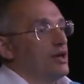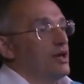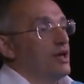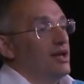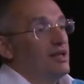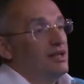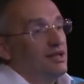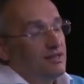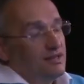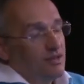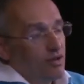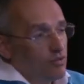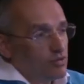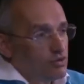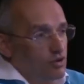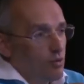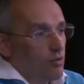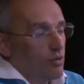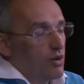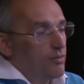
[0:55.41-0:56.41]
И они
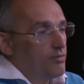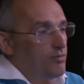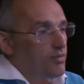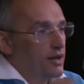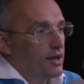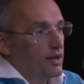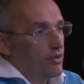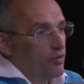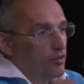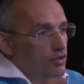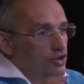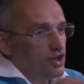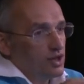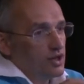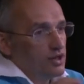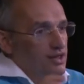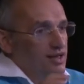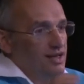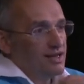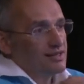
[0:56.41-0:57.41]
друг с другом были в
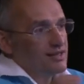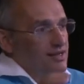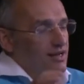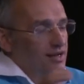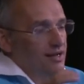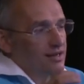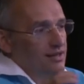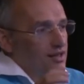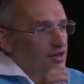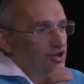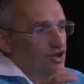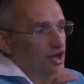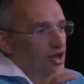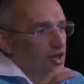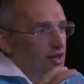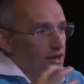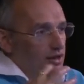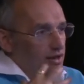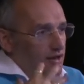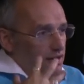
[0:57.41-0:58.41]
очень тесных
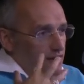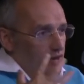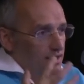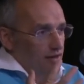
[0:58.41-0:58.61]
отношениях,